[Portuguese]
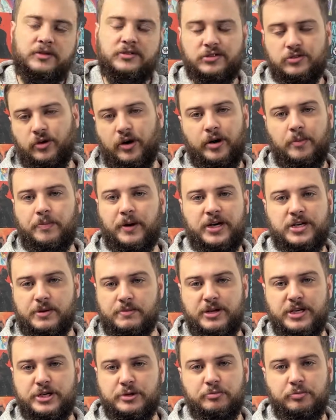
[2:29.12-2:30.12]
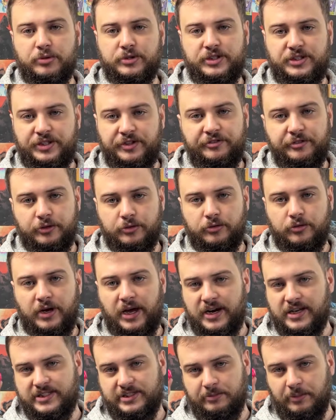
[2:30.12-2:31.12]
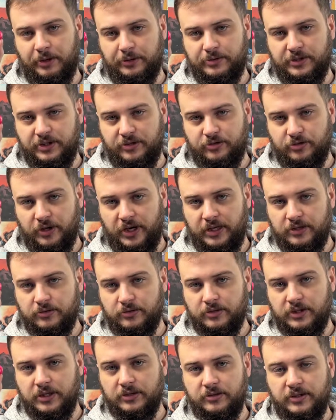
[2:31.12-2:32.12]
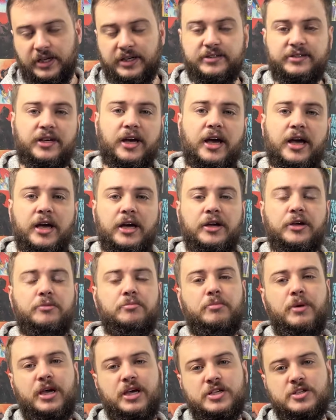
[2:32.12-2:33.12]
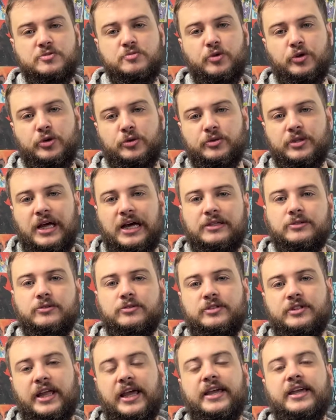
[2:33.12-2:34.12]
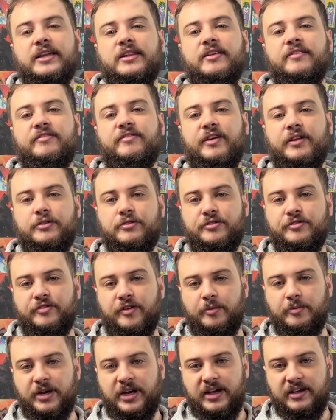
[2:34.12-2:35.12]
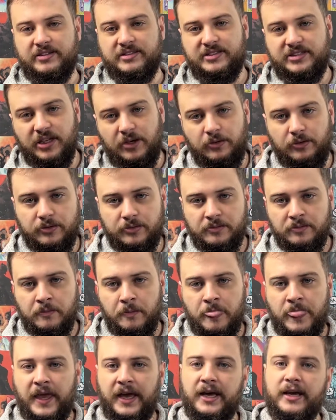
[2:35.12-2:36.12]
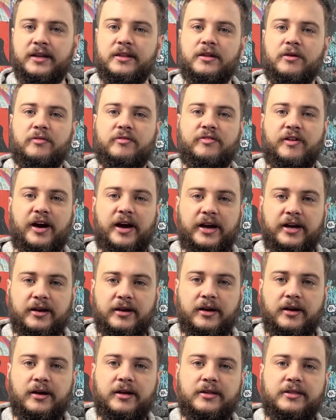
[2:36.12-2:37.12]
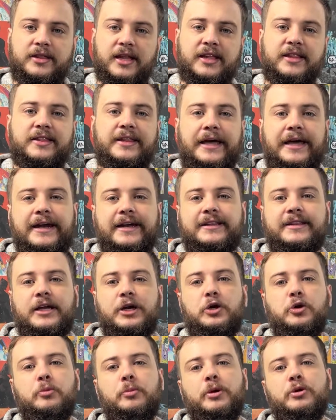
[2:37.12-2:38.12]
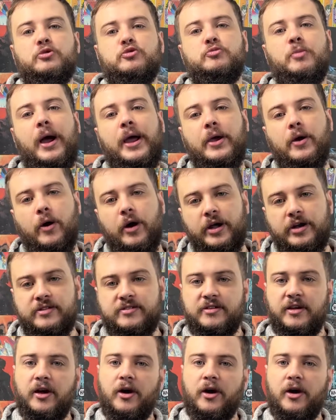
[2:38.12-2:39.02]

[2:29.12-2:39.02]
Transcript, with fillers: se torna praticamente impossível do cara ser mal intencionado com o dado desse, e mesmo que o dado tenha defeito de fabricação, ele não vai tender a ter números maiores